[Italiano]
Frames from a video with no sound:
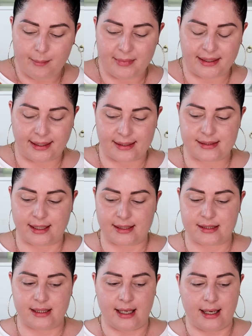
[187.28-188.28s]
mi interessa che
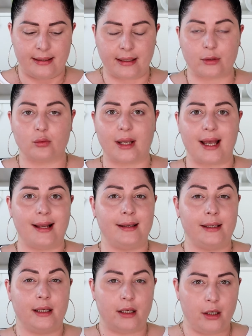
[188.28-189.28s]
sia
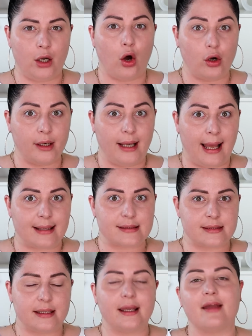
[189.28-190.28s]
naturale, long
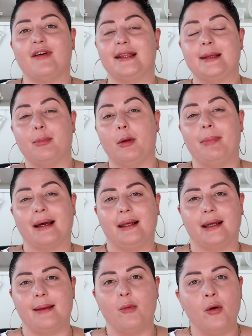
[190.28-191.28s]
lasting e infatti poi
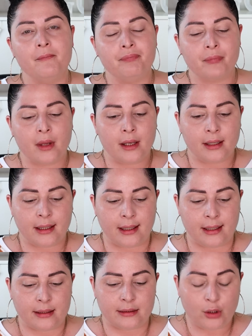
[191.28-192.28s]
parleremo
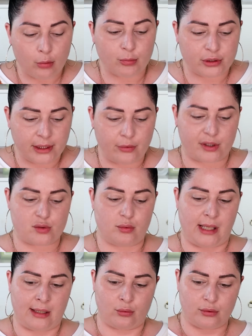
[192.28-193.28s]
eh, di come ottengo il
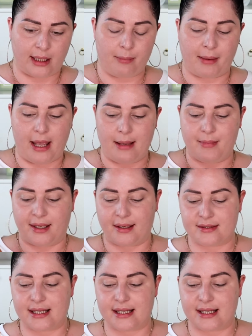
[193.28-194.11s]
risultato oltre al primer.